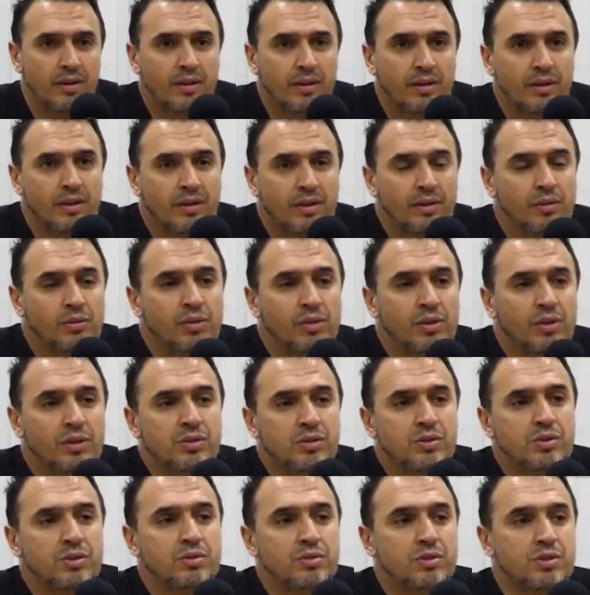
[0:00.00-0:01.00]
i tu nie chodzi
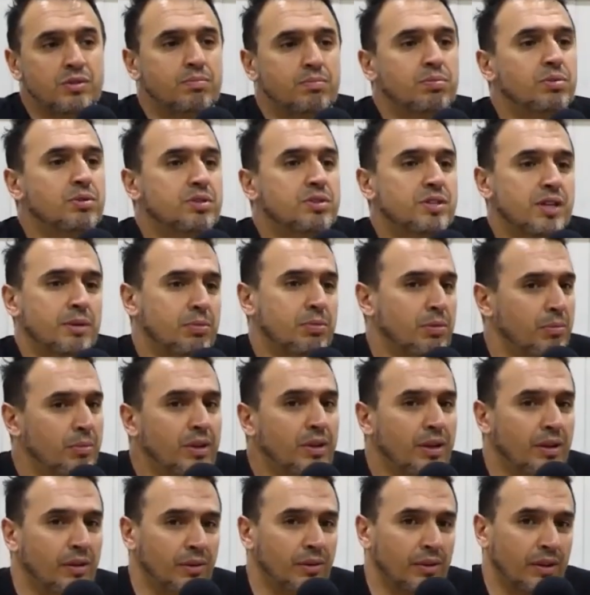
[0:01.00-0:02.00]
o to, że Bóg
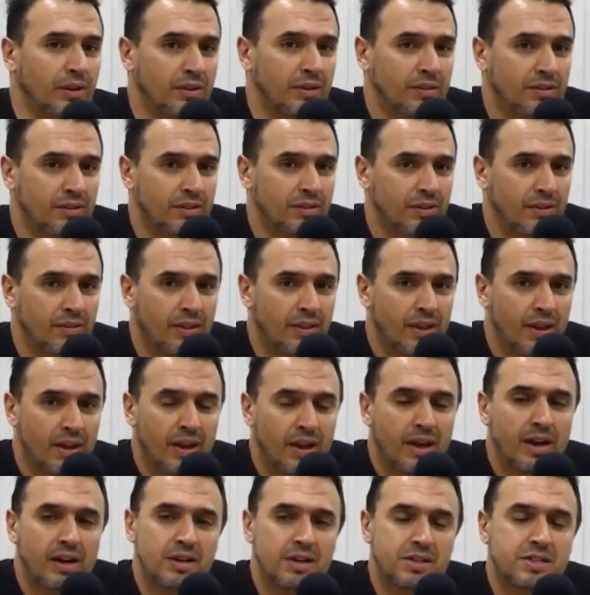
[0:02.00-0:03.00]
zapomina o nas,
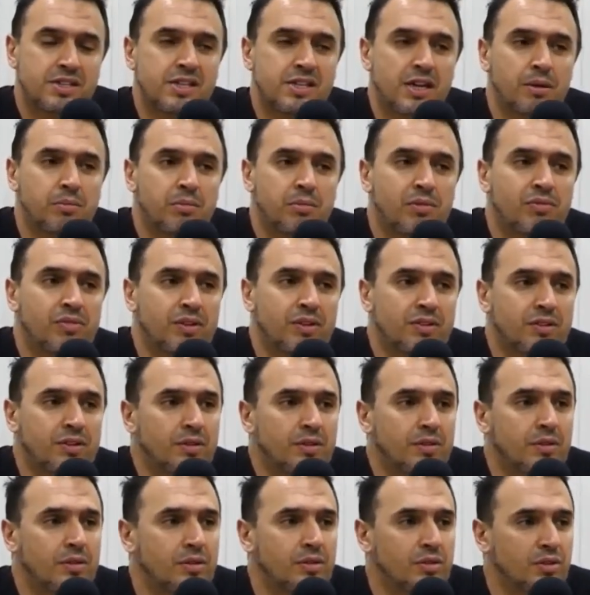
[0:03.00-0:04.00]
ale czasami
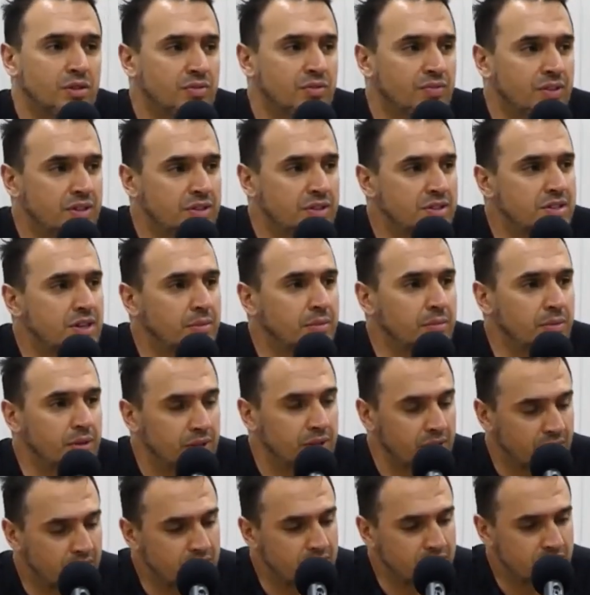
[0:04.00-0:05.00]
właśnie doświadczamy
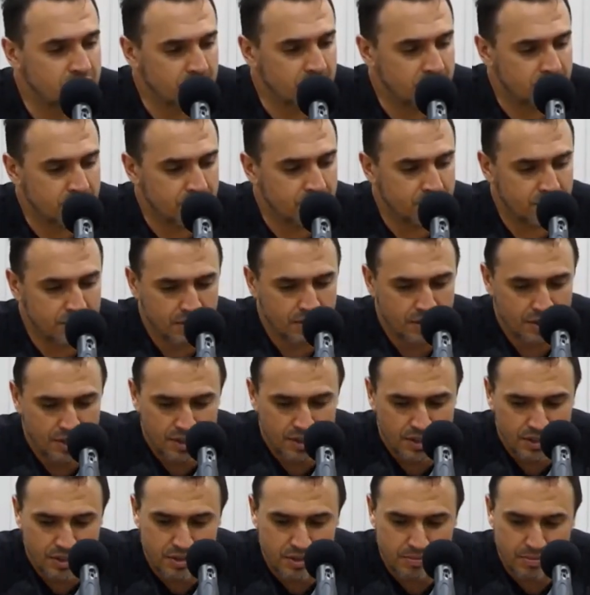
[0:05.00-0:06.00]
takich rzeczy,
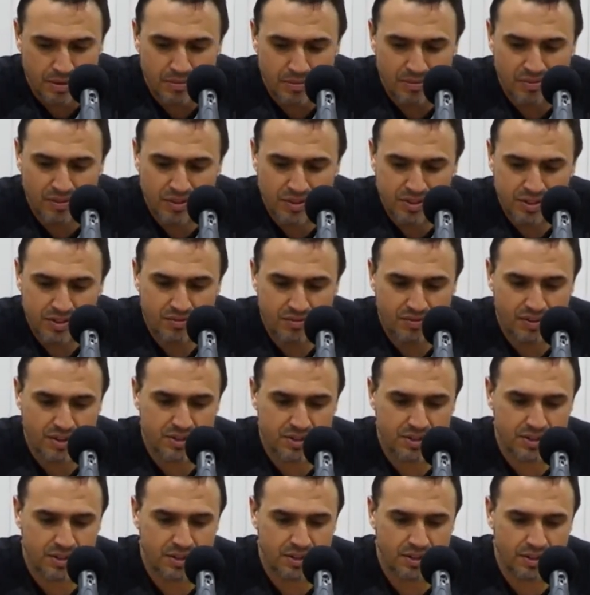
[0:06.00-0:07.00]
że mamy właśnie
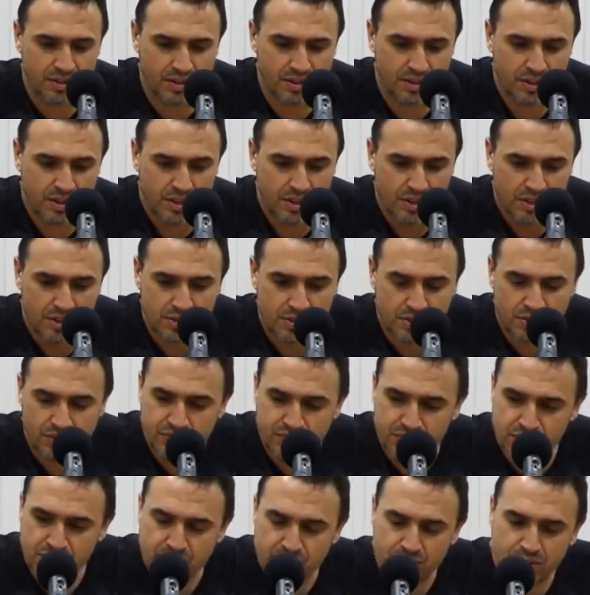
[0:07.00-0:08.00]
wrażenie, że to
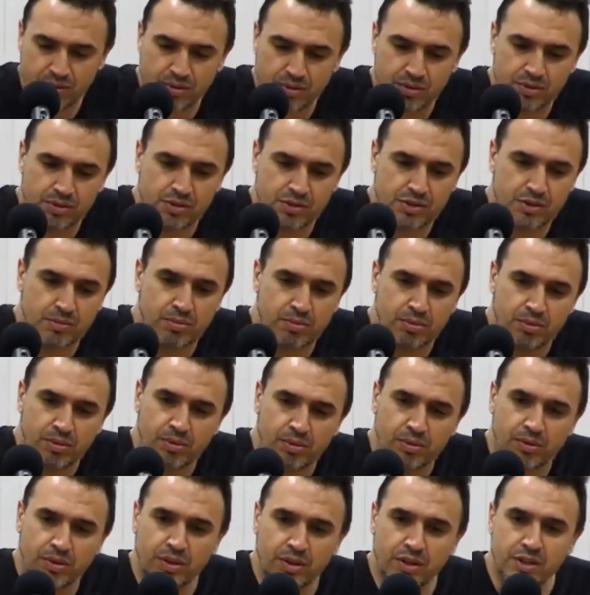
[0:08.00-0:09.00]
wszystko, co było
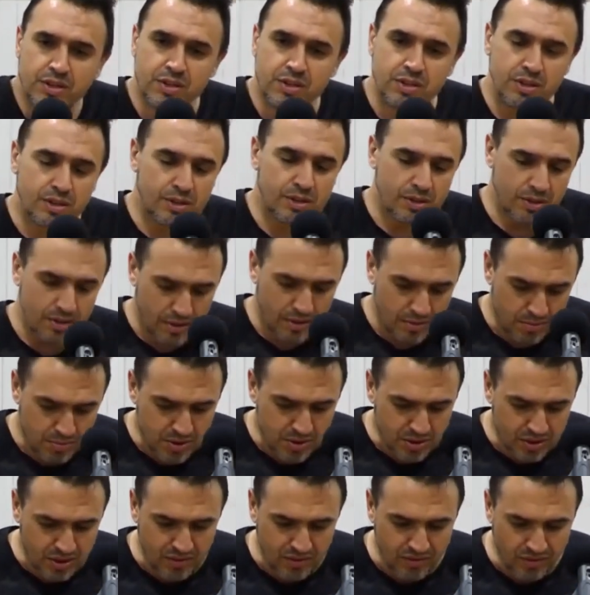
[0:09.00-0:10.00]
jeszcze przed
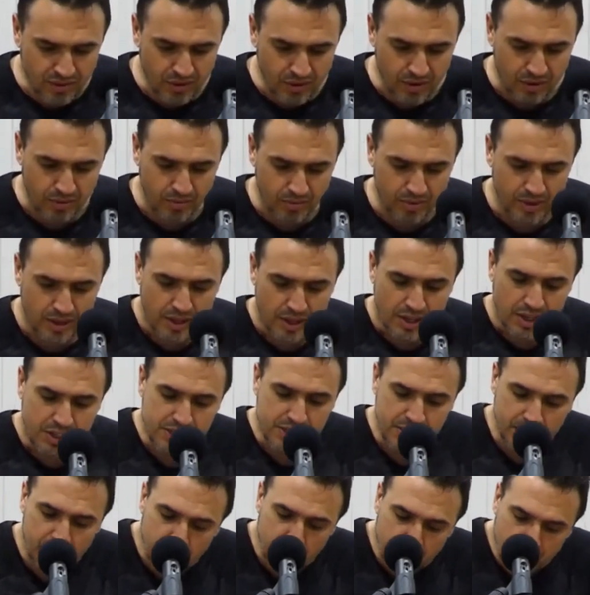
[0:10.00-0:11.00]
chwilą, całe
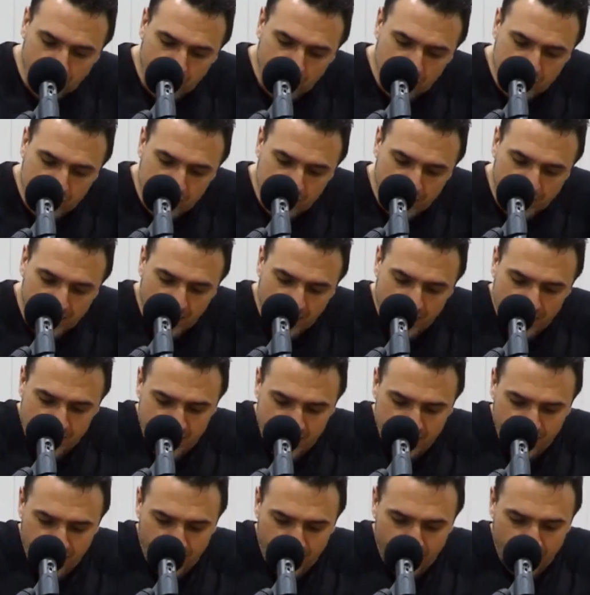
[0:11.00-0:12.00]
to
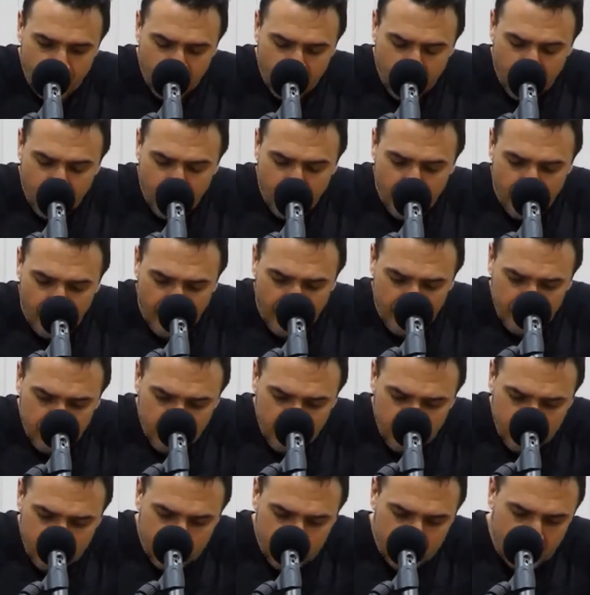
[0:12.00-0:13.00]
błogosławieństwo,
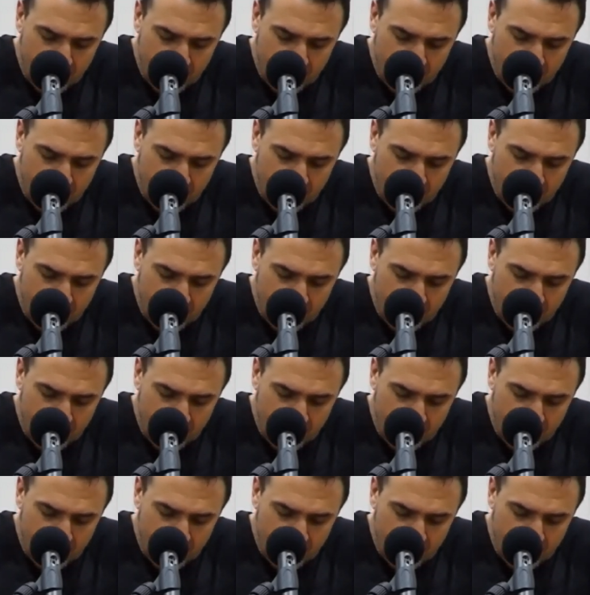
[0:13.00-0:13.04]
radość e,